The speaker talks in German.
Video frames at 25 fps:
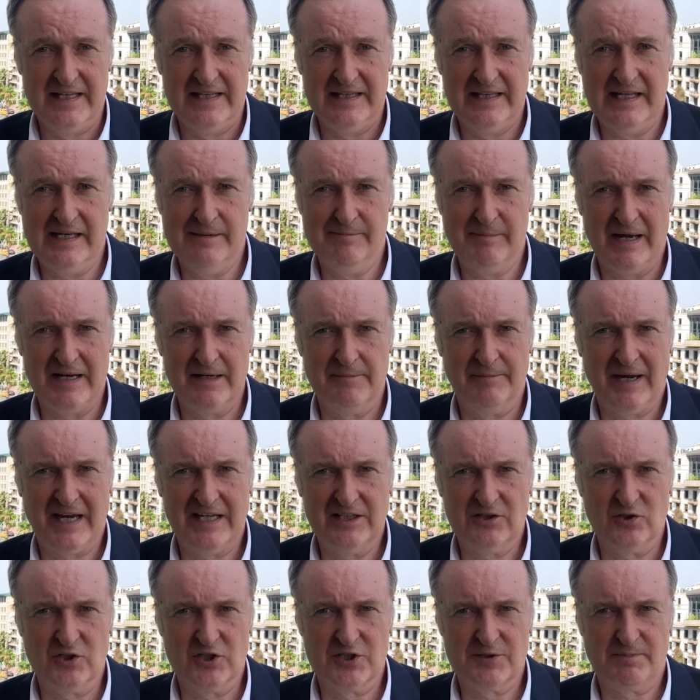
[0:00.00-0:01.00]
neben einem
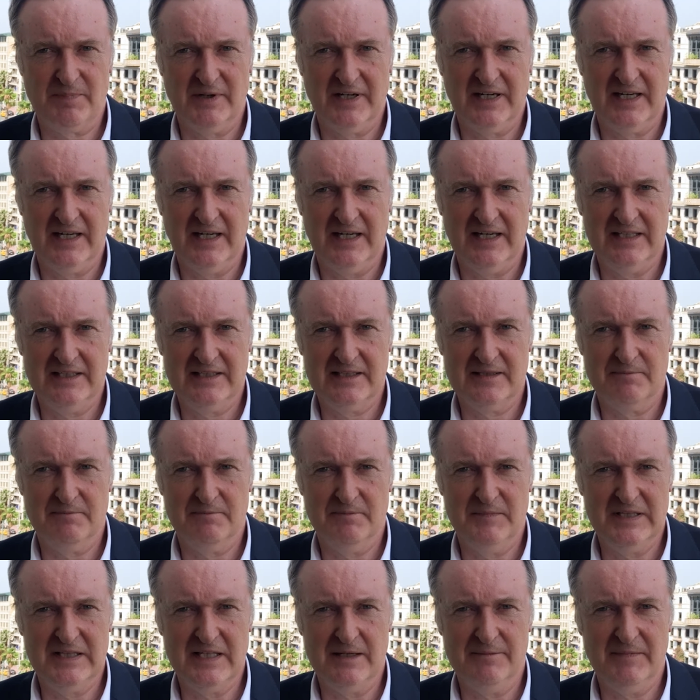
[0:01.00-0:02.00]
Rettungspaket
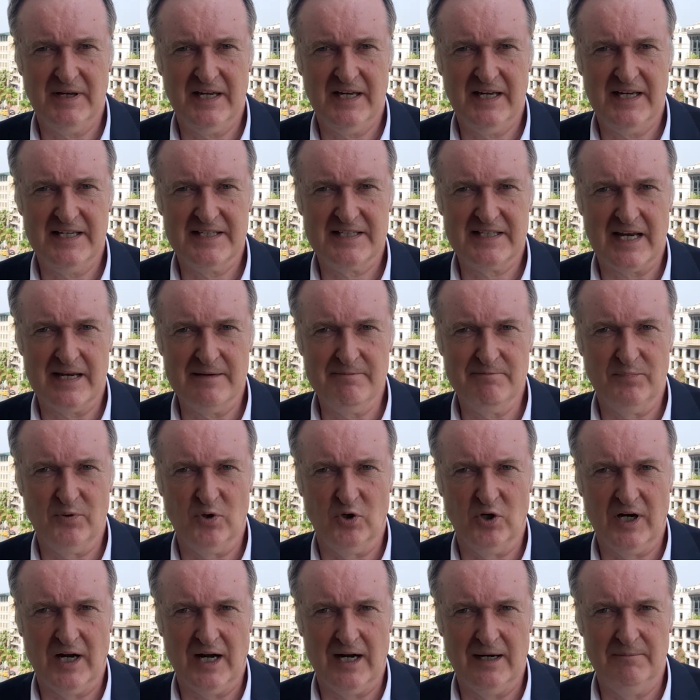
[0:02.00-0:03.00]
mit dem
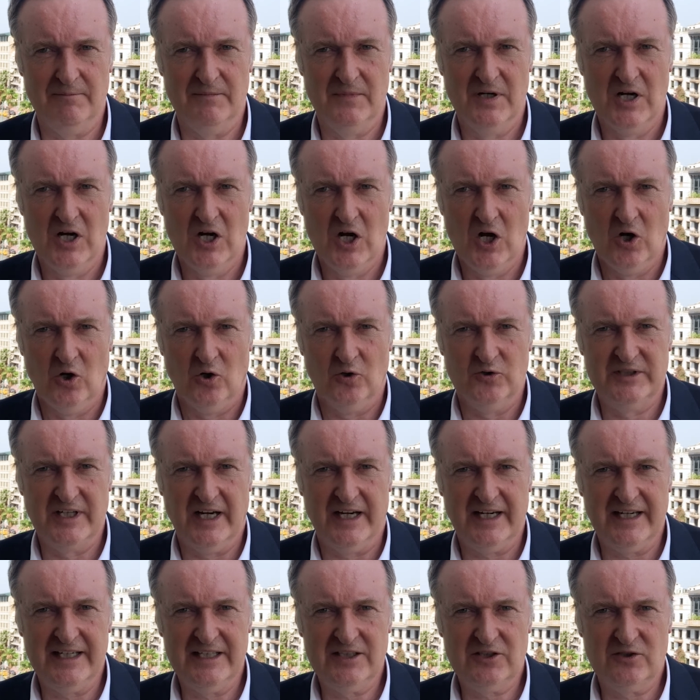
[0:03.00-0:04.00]
ESM-Programm und der
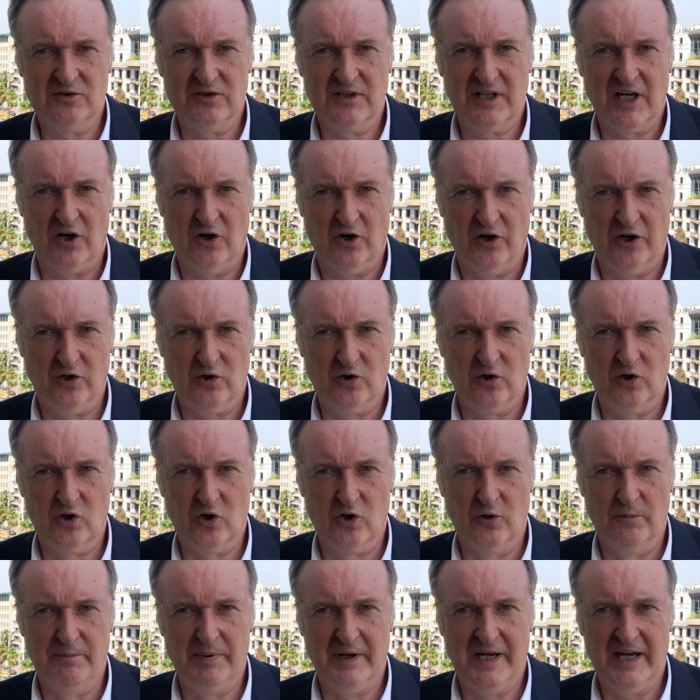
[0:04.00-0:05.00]
Errichtung der
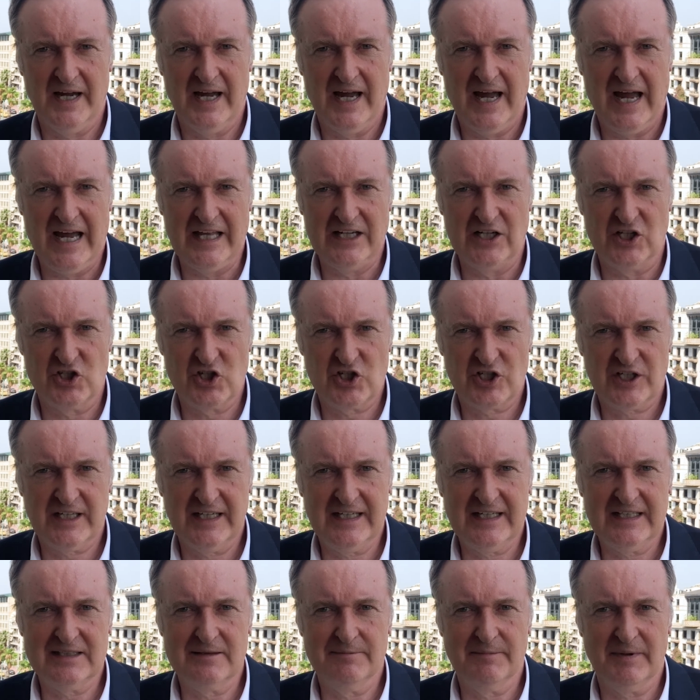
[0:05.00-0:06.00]
Eurogruppe einen
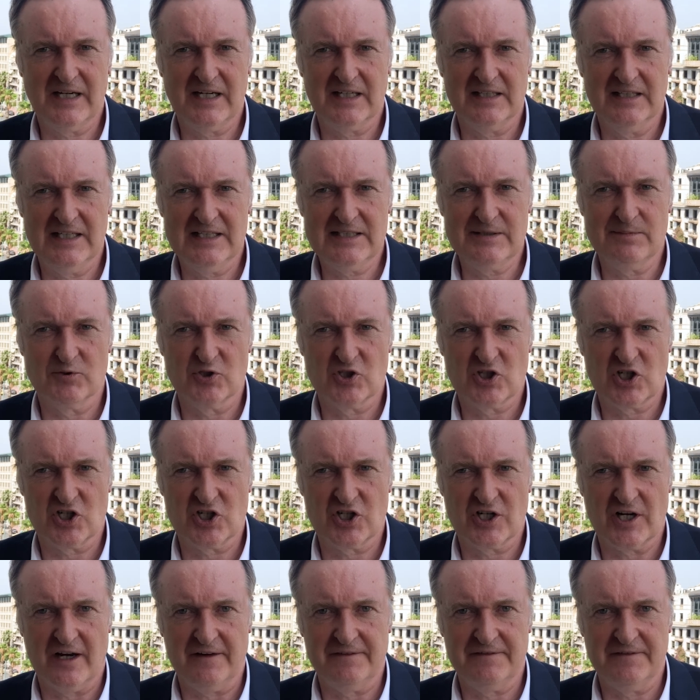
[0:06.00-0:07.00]
strikten Mechanismus
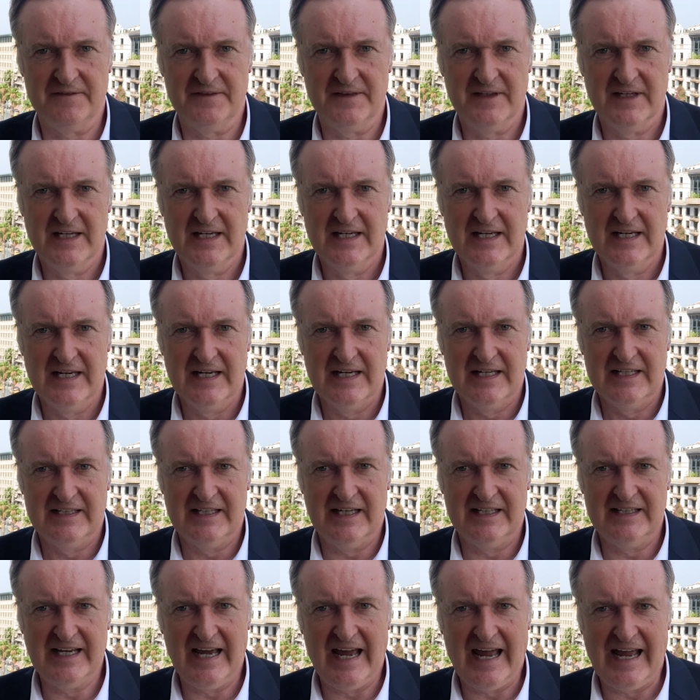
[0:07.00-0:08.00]
geschaffen,
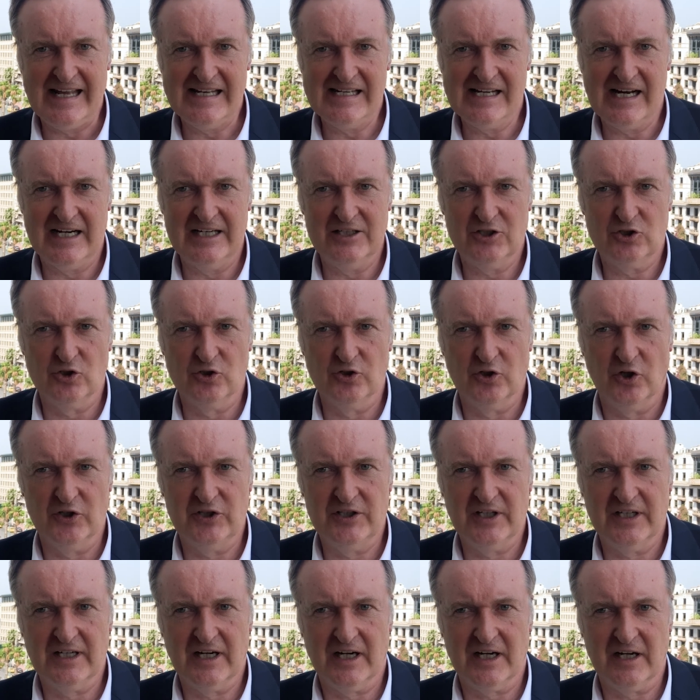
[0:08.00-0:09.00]
der die Einhaltung
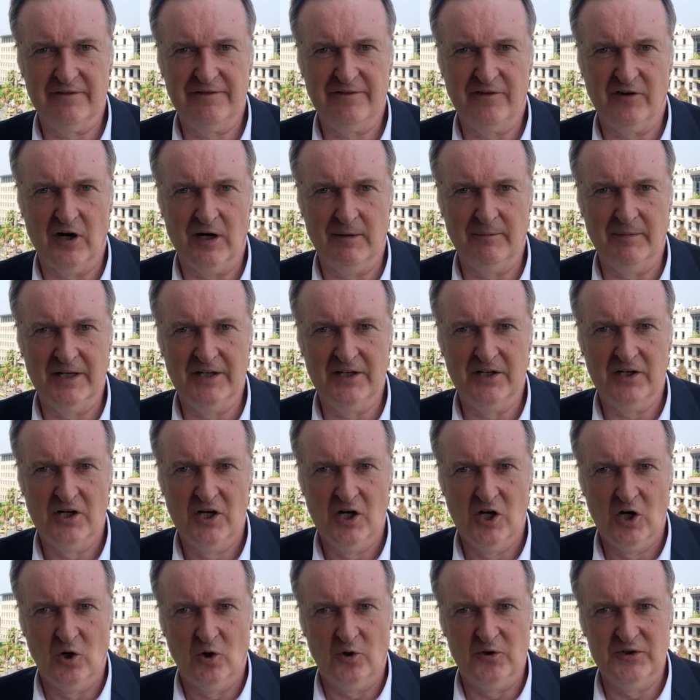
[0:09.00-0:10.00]
nötiger Reformen
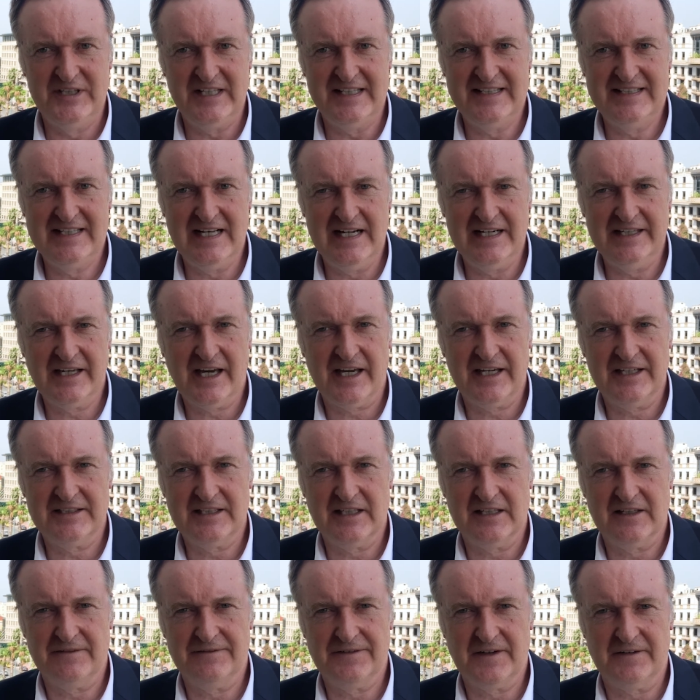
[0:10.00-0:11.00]
und die
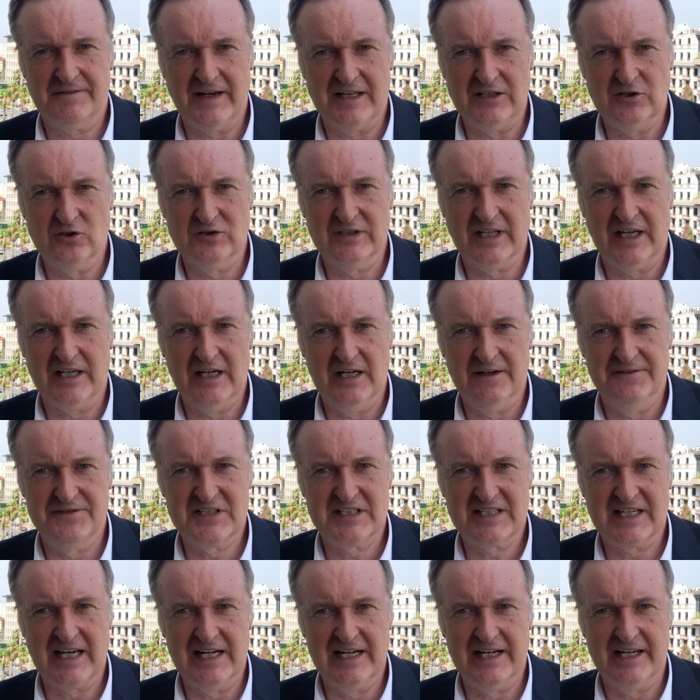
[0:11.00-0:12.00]
zielgerichtete Verwendung der
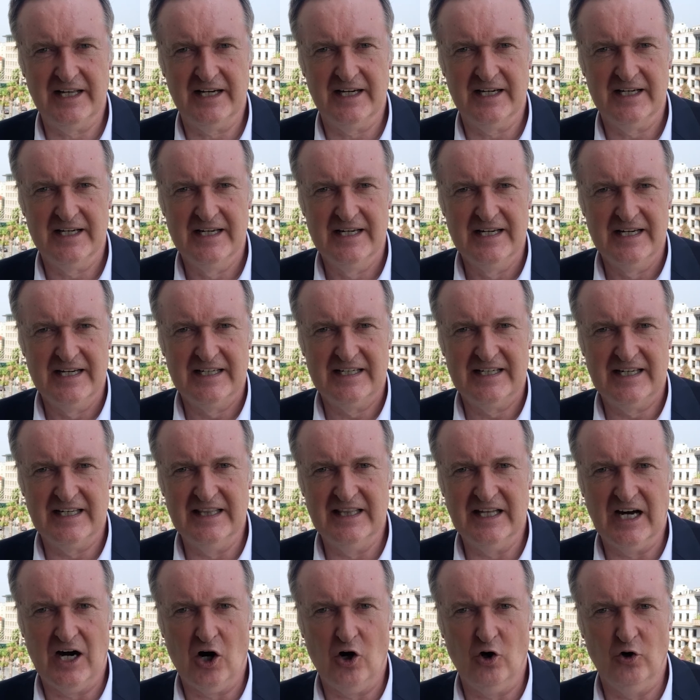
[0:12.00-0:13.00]
Hilfsgelder
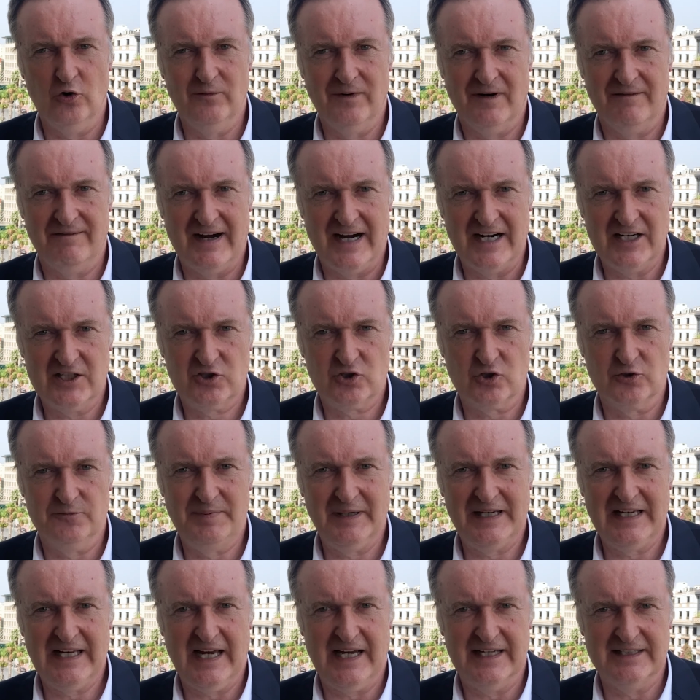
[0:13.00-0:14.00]
genau überwacht und
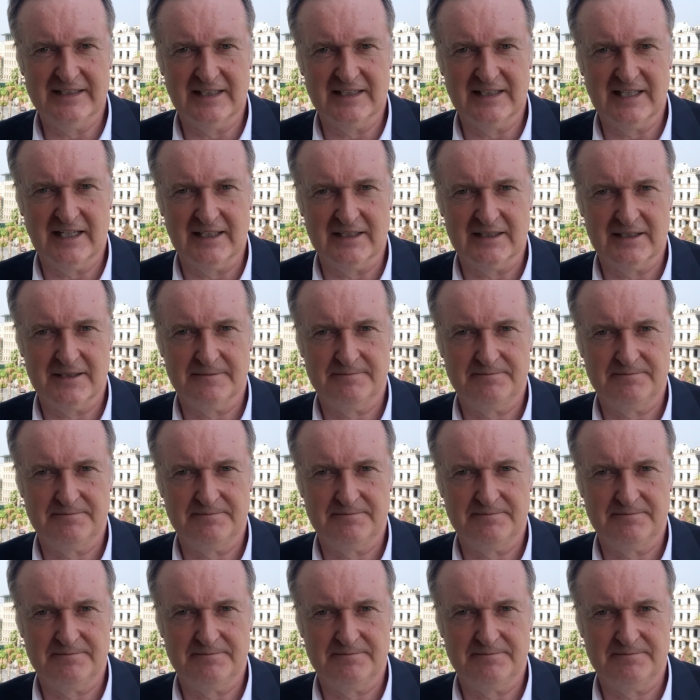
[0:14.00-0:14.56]
begleitet hat.